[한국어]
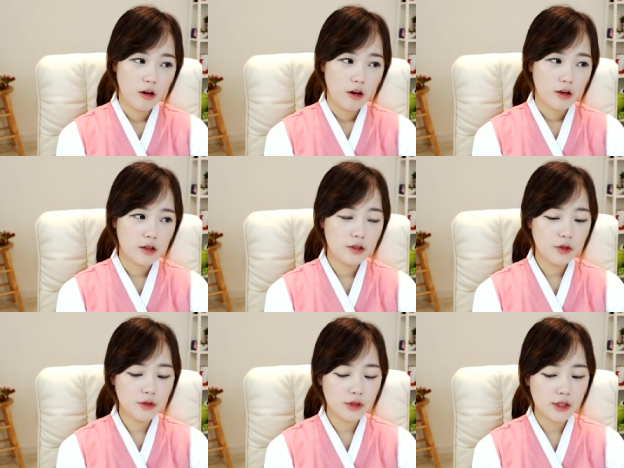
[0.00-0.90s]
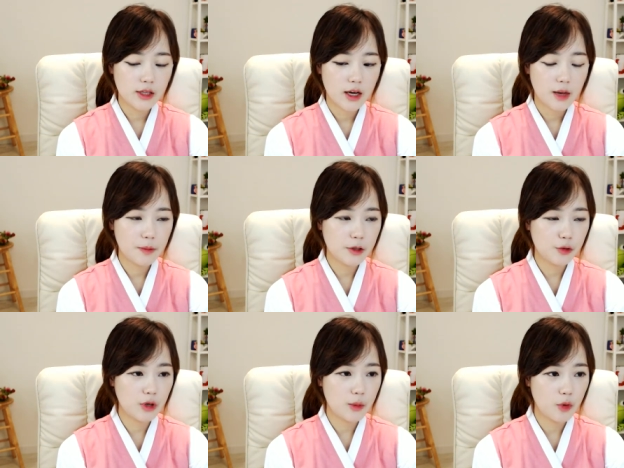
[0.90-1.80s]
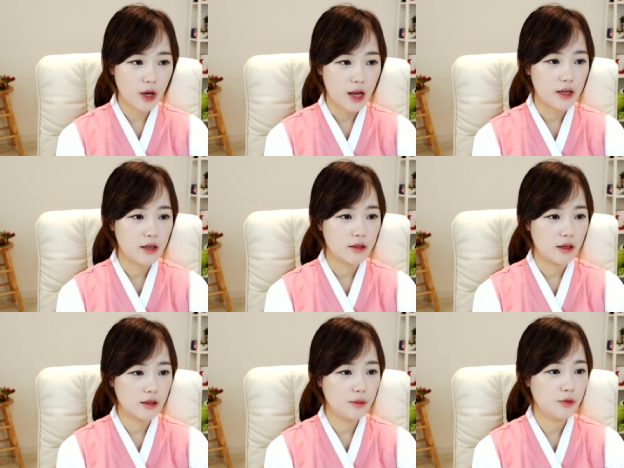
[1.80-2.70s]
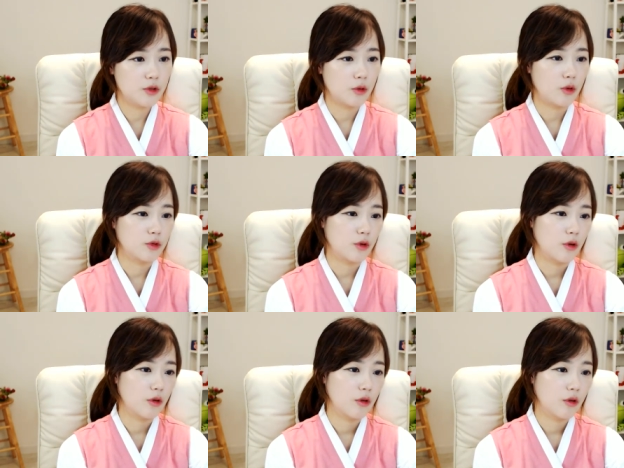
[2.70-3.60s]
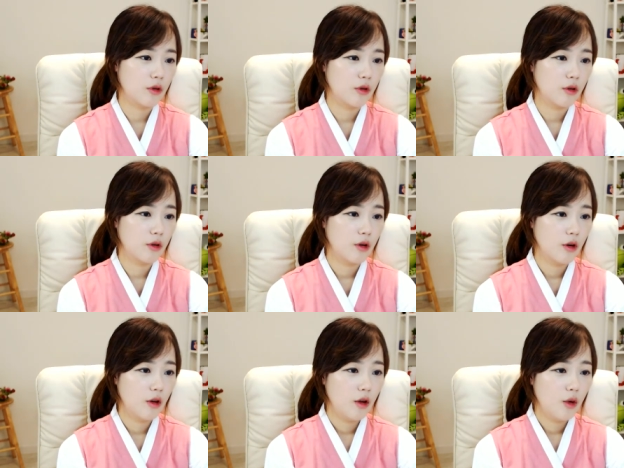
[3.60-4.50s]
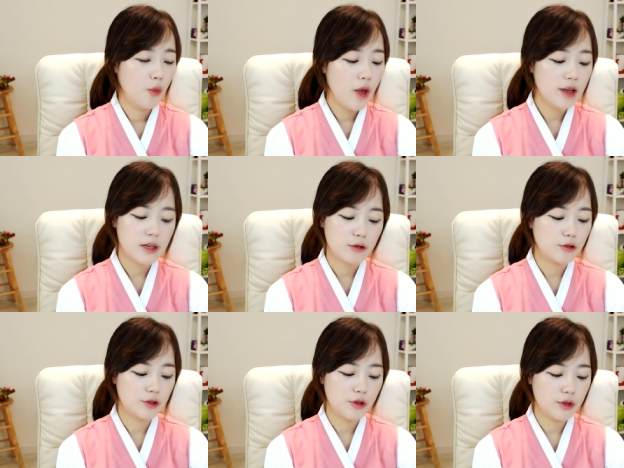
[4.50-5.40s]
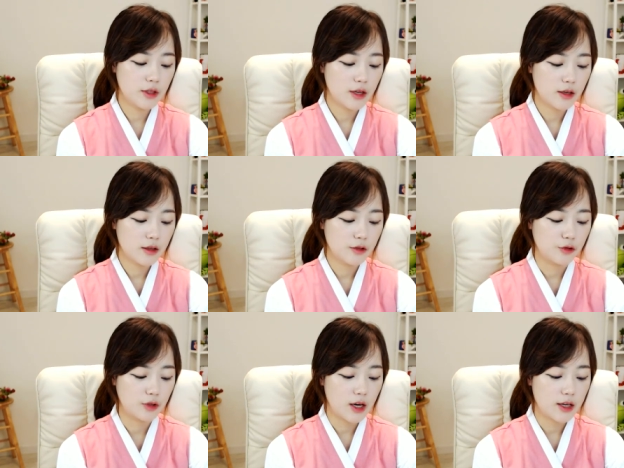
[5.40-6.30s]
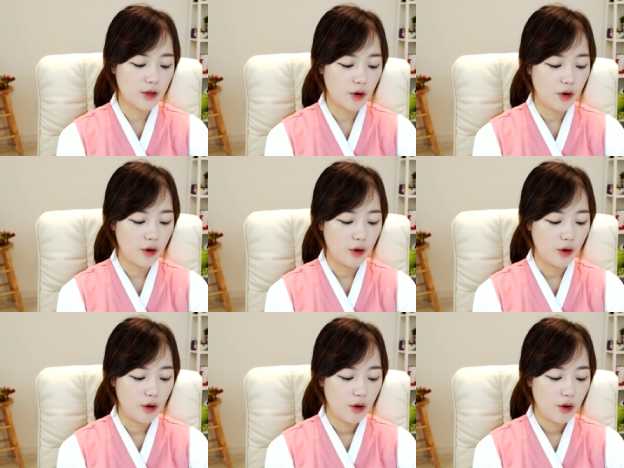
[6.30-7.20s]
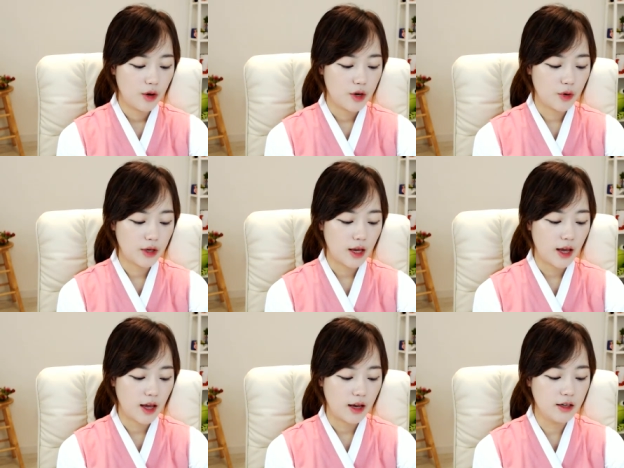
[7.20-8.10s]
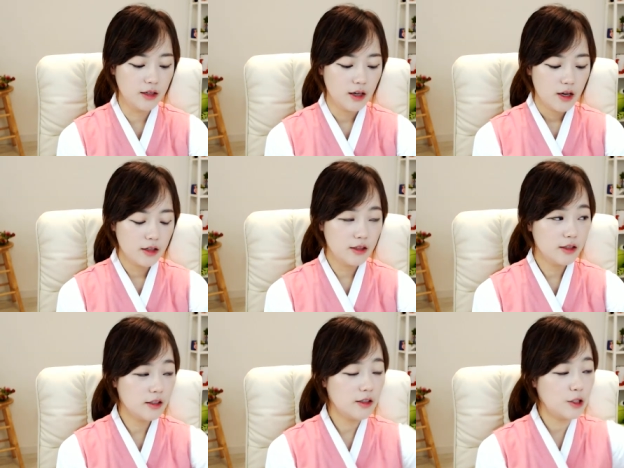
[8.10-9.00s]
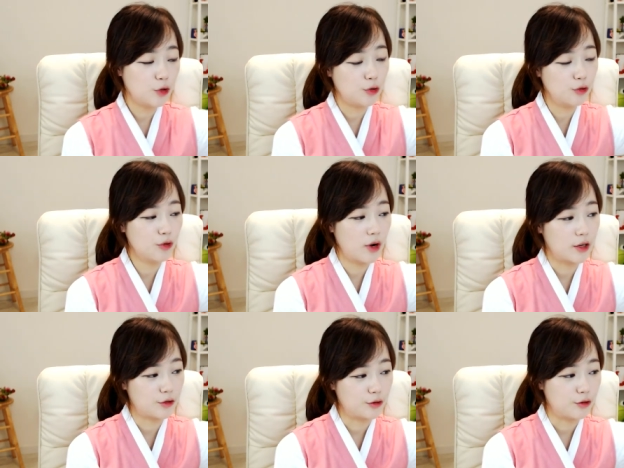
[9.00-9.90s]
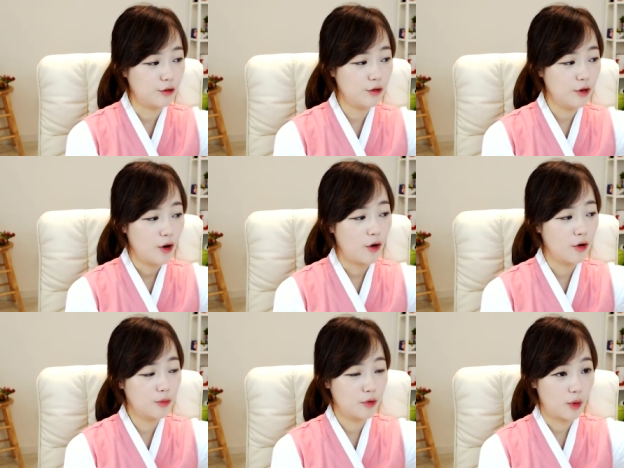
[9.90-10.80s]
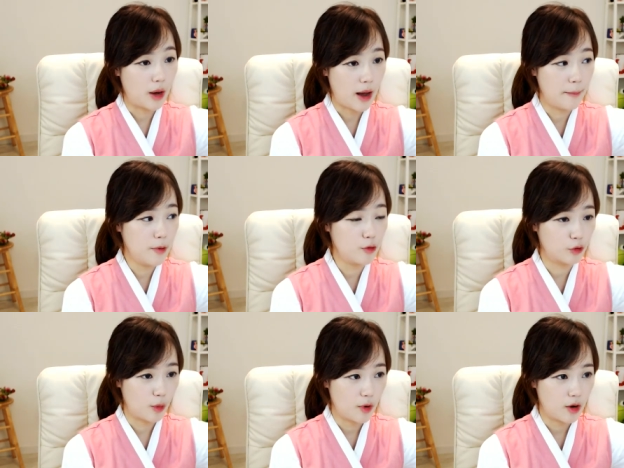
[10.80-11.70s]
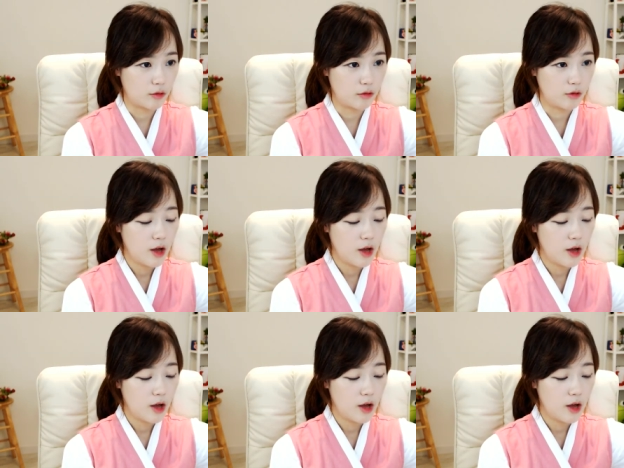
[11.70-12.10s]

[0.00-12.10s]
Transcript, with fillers: 그러니까 근현대사가 필수 과목이 아니라는 게 큰 문제인 거죠. 왜 자꾸 근현대사를 국가에서 이렇게 으, 은근히 뒤로 넣어가지고 어영부영 안 배우고 넘어가고